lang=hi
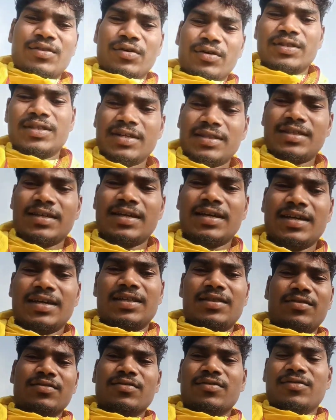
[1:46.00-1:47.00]
दुख देते
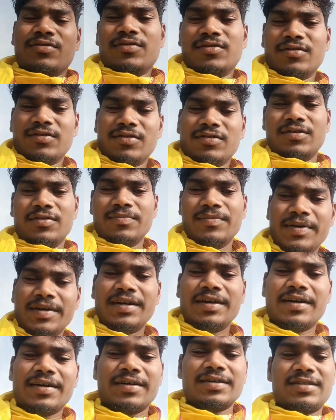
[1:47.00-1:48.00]
हैं तो
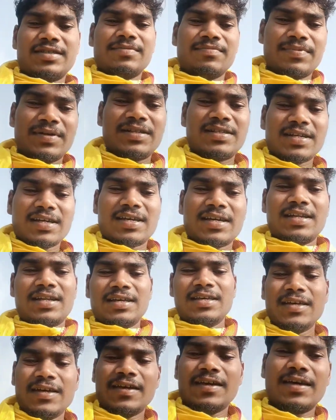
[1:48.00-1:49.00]
मेरा सिंपल सा
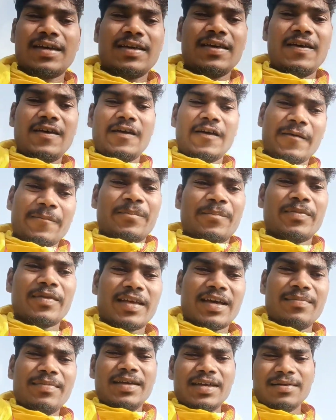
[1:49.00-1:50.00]
कहना यह है कि
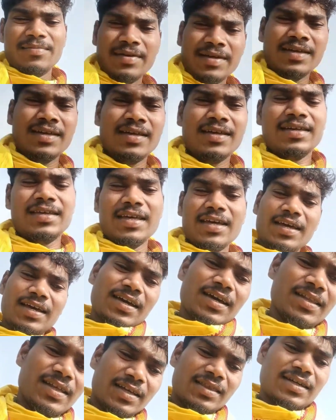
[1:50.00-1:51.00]
कभी कभी ये
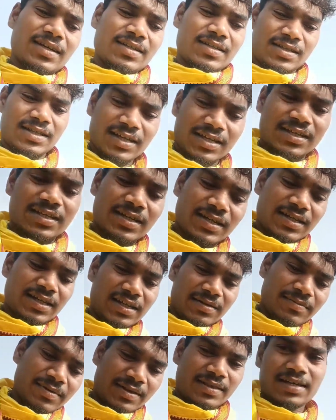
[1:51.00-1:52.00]
अधिकतर देखने के
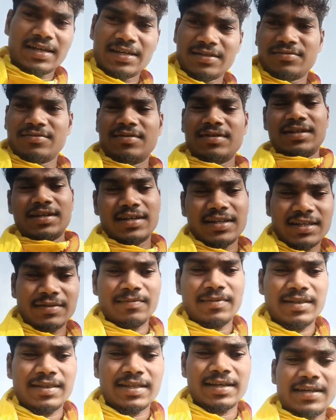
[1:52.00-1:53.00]
लिए मिलता है सुनने के लिए
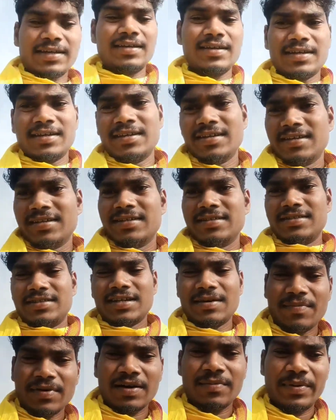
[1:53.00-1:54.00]
मिलता है
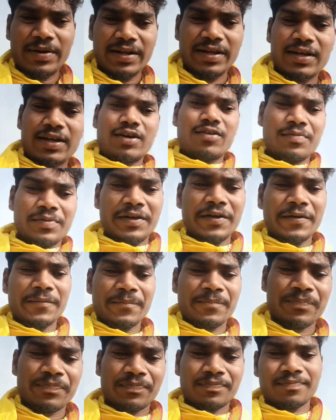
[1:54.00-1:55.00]
जब हमारे गांव में
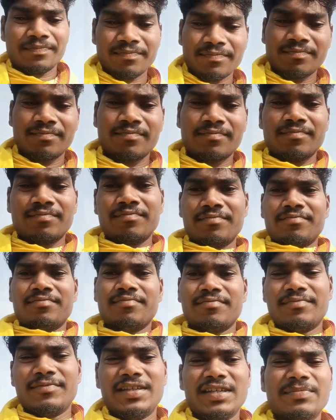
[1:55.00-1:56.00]

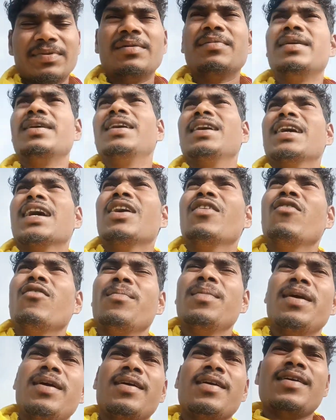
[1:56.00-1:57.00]
जब हमारे
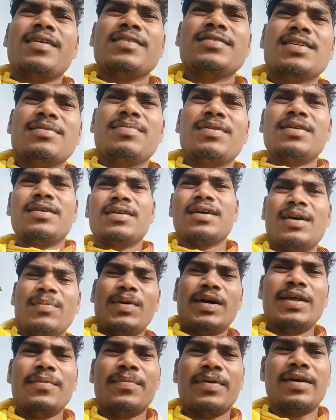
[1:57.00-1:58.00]
गांव में जब
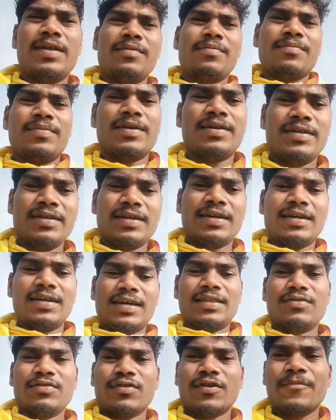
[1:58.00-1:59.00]
हमारे बहन बेटियां
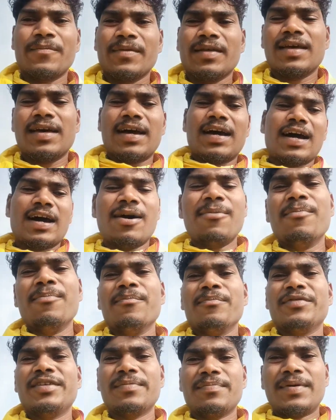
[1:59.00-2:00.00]
या तो
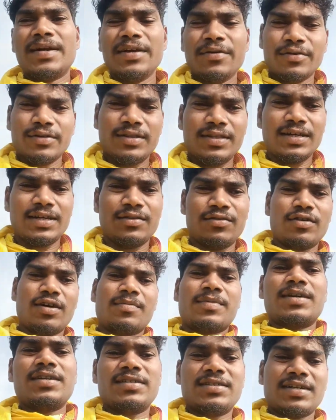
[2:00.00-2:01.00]
हम जब बड़े होते हैं तो
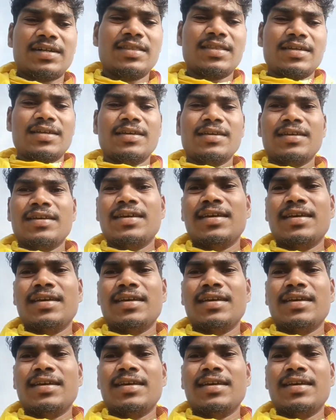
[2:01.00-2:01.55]
हमारे साथ